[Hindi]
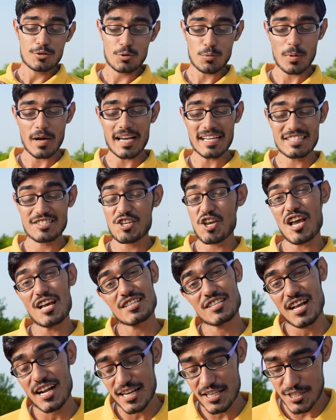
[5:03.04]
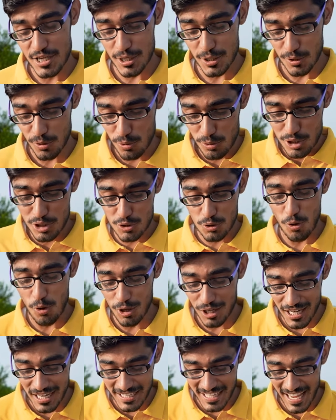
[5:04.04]
तो भाई छः साढ़े छः किलो की
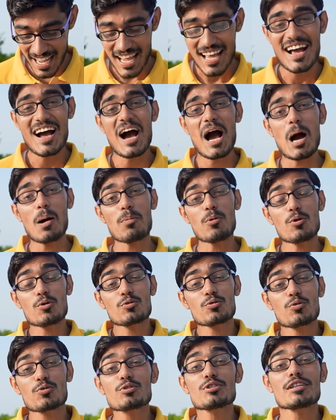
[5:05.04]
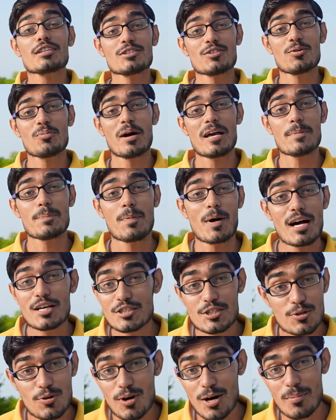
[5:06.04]
चॉकलेट है आप लोग सोच सकते हो भाई
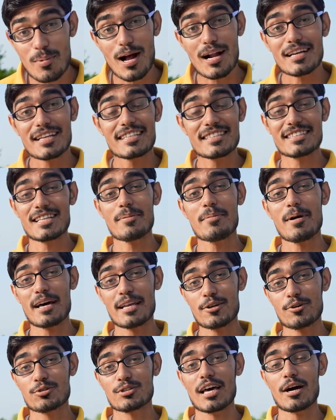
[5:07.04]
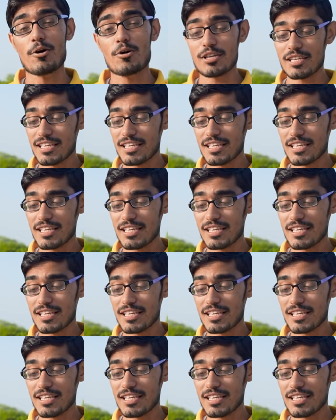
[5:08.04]
पाँच किलो का वाट कितना भारी होता है और